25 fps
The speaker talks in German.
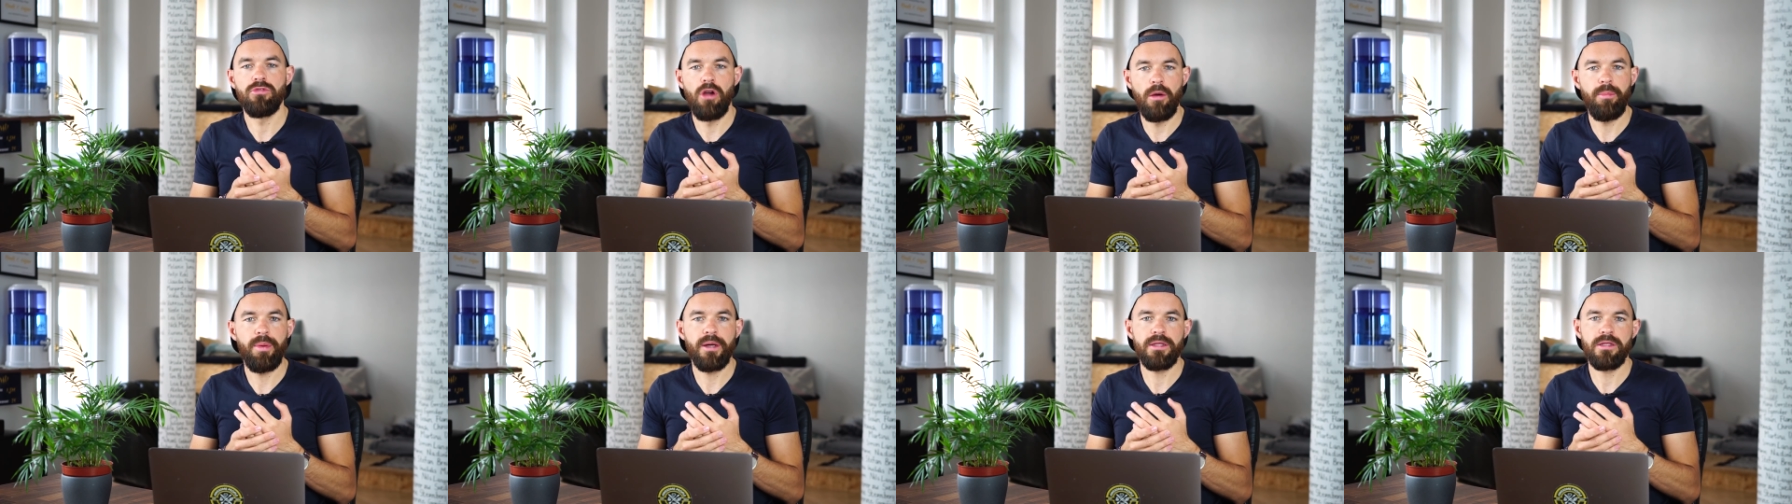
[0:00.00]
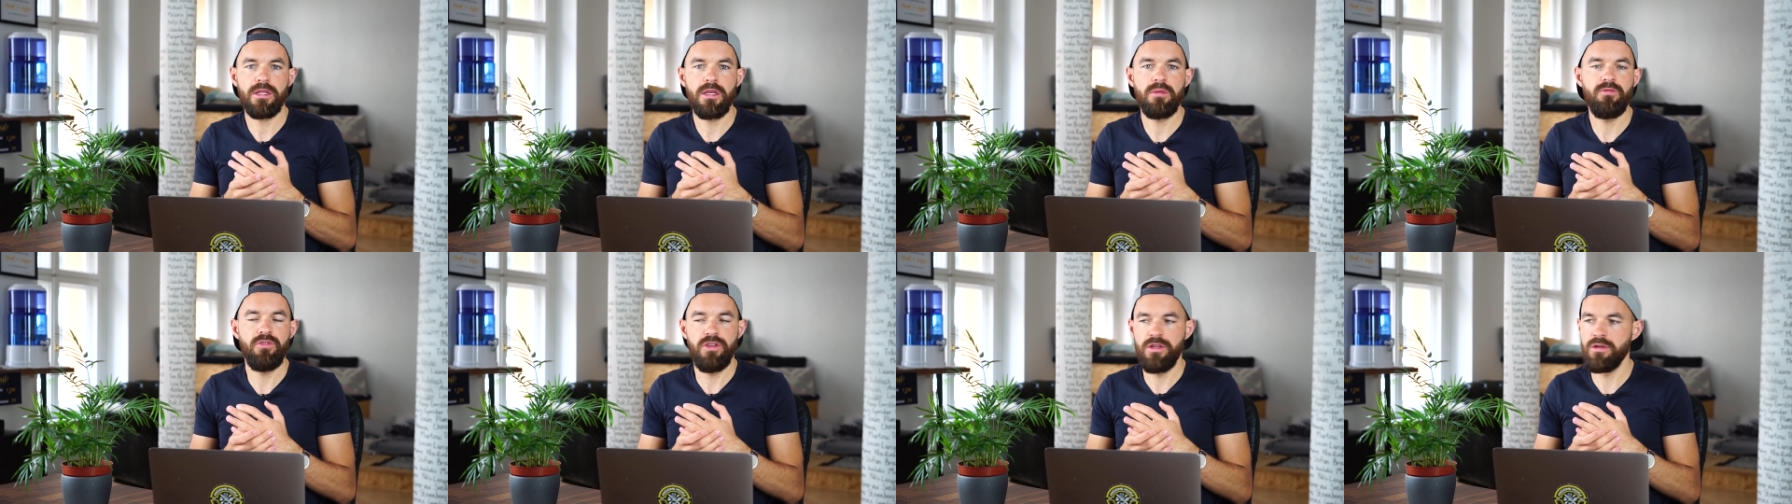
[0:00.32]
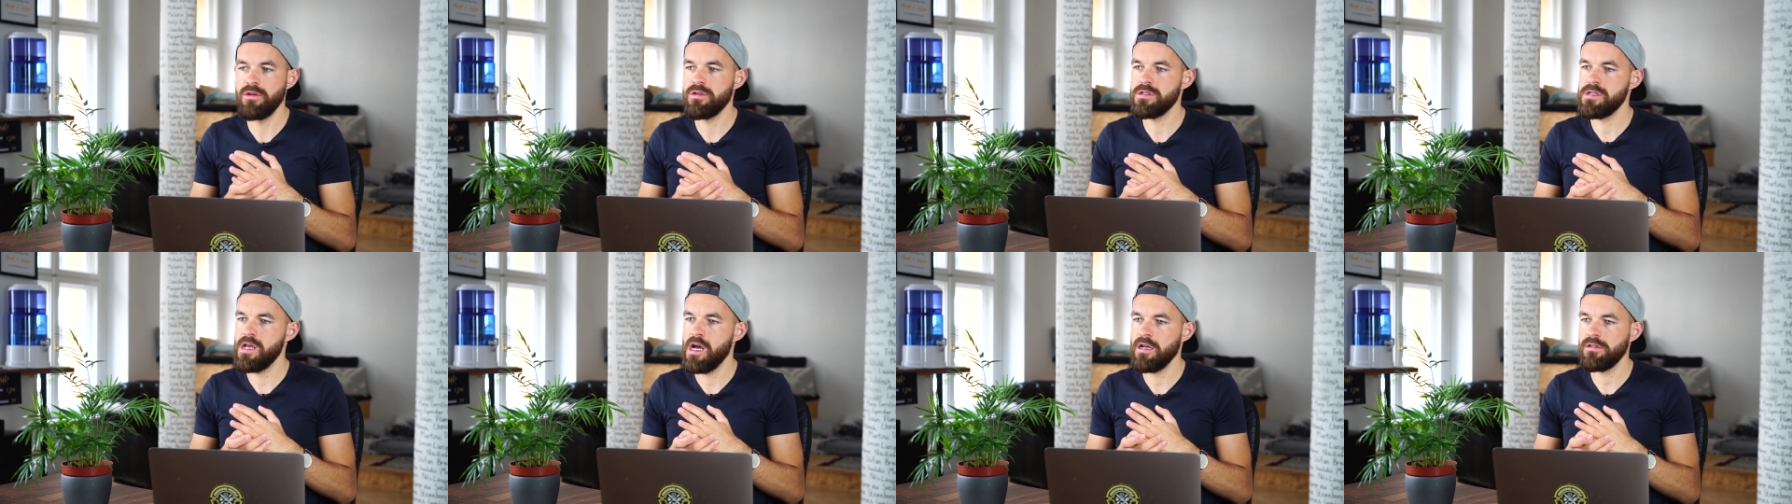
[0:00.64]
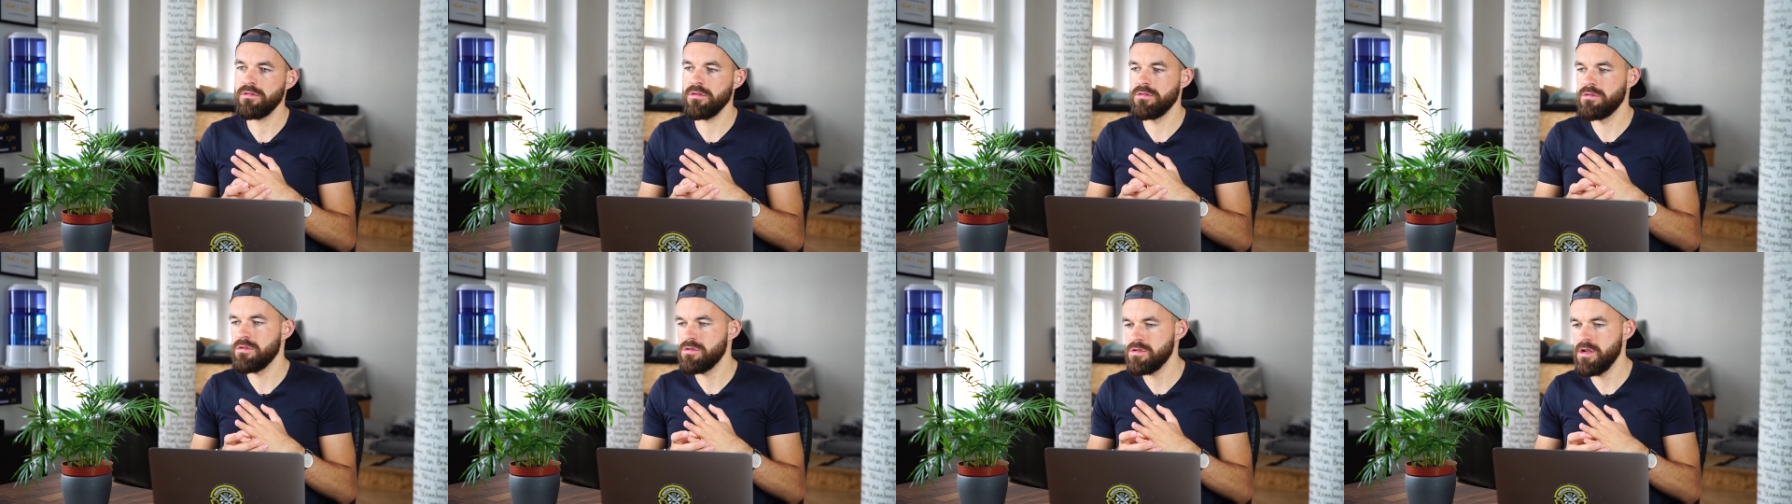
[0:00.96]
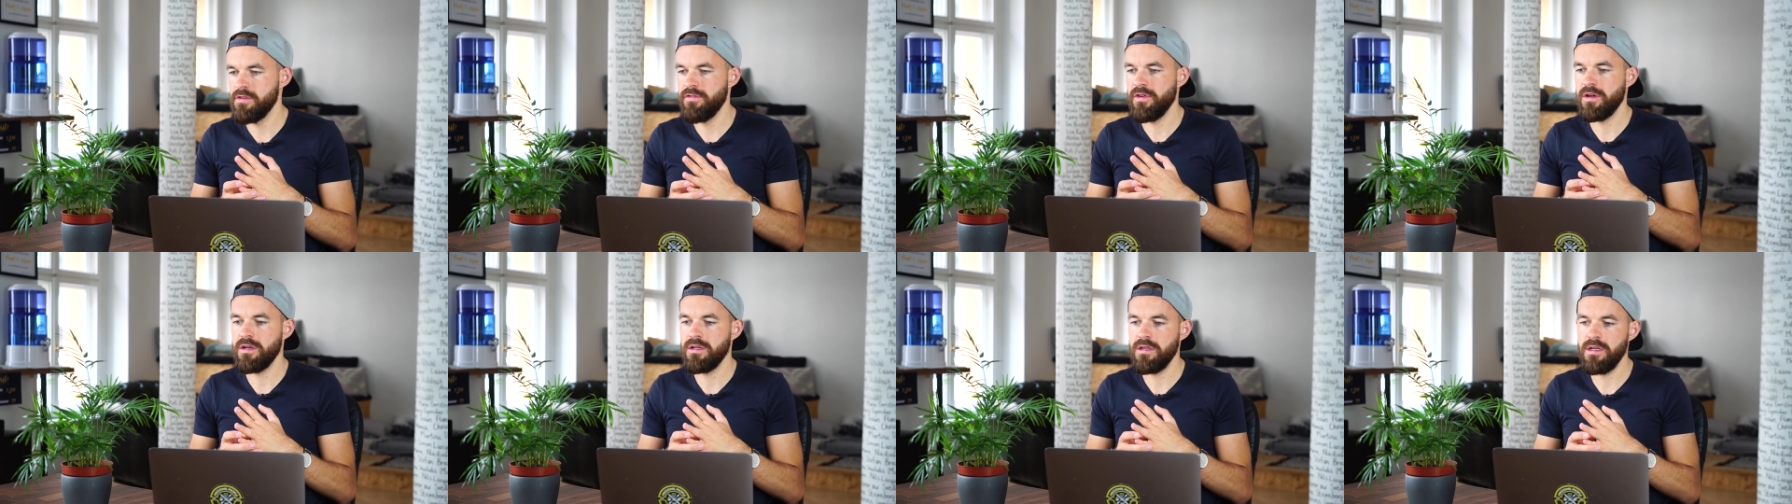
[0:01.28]
Rob hat in dem Video gesagt und
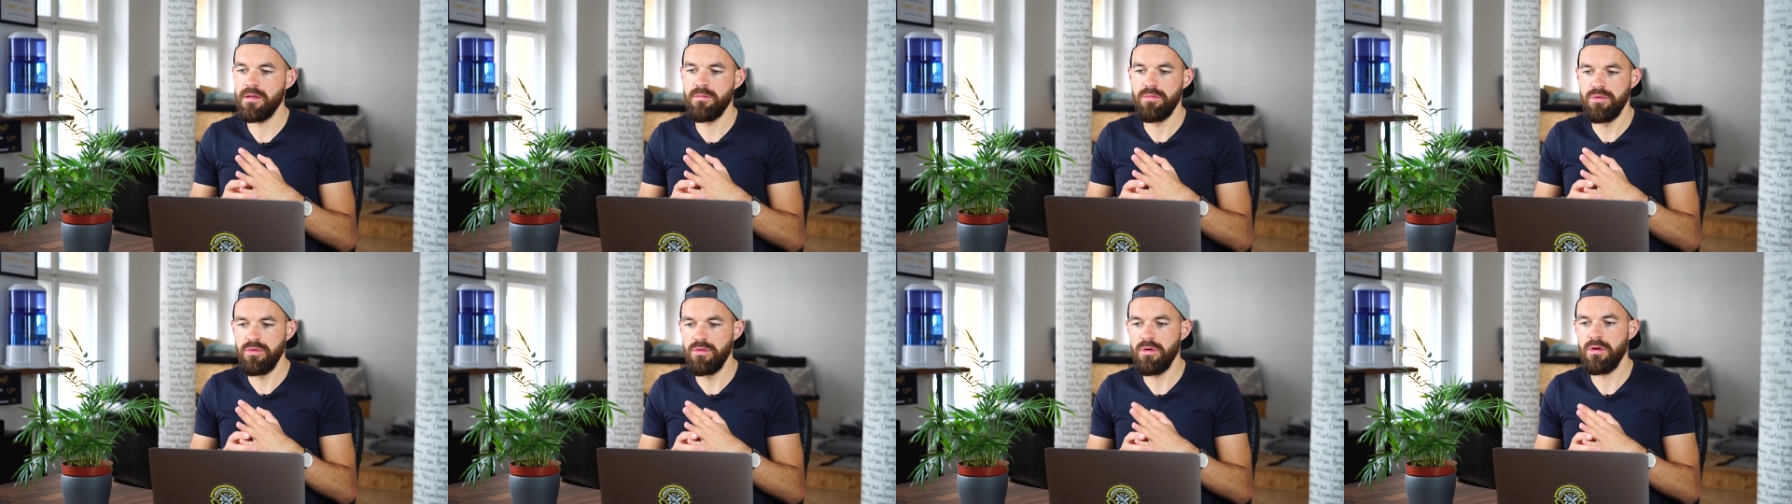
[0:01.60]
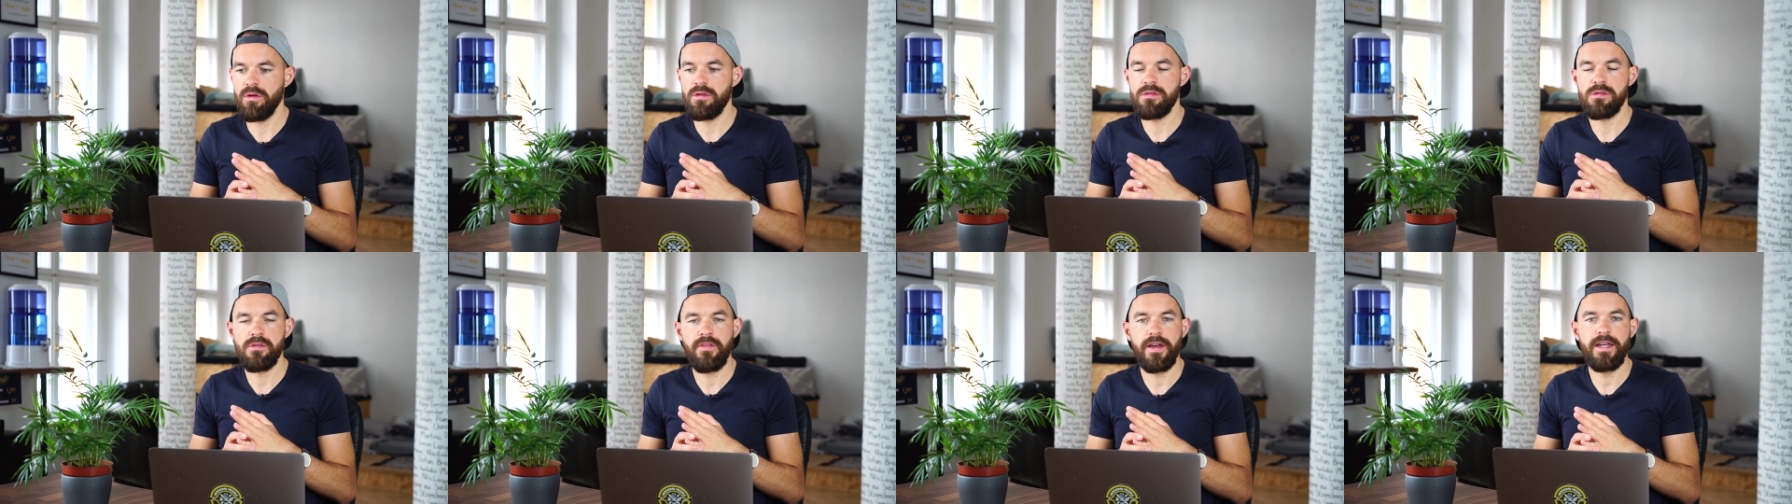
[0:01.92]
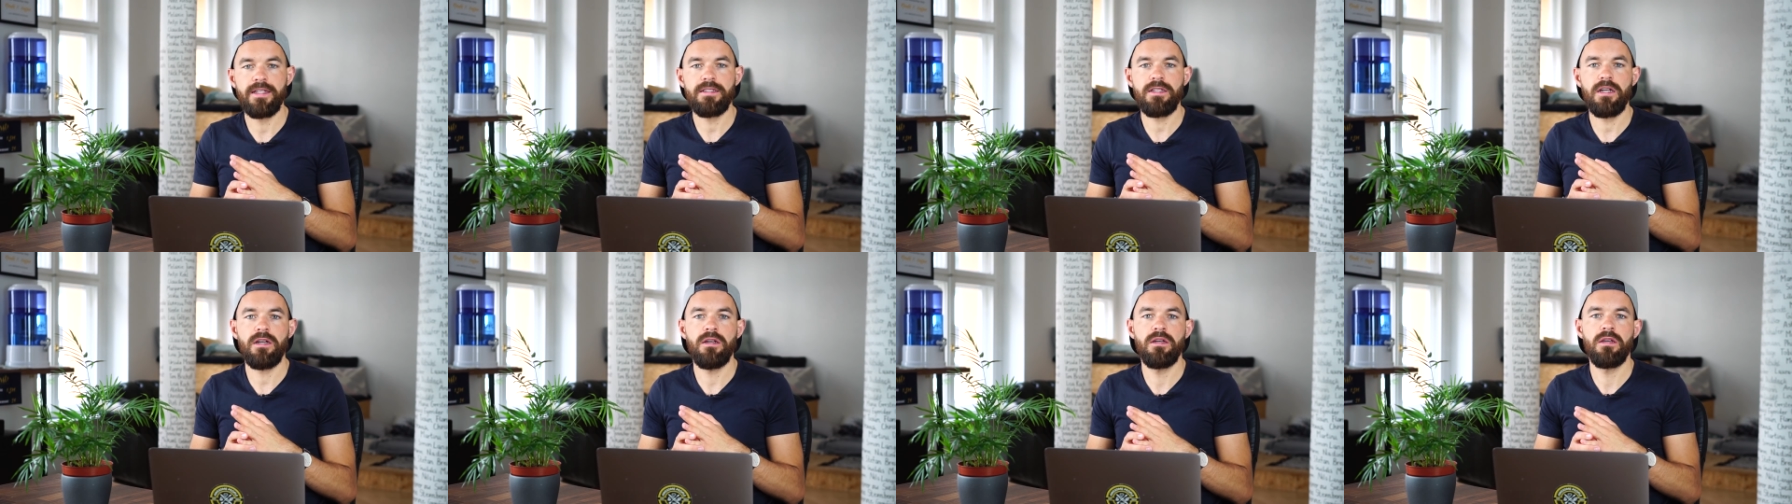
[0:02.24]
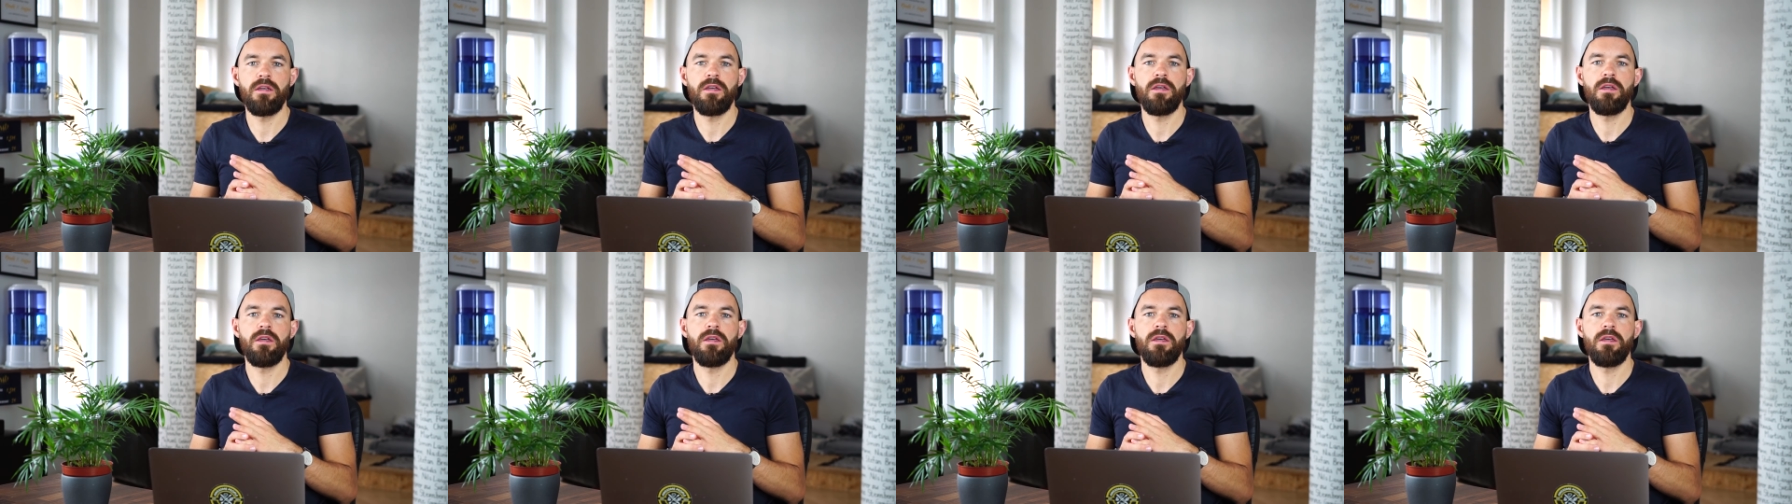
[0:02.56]
Stefan in dem Buch und so weiter,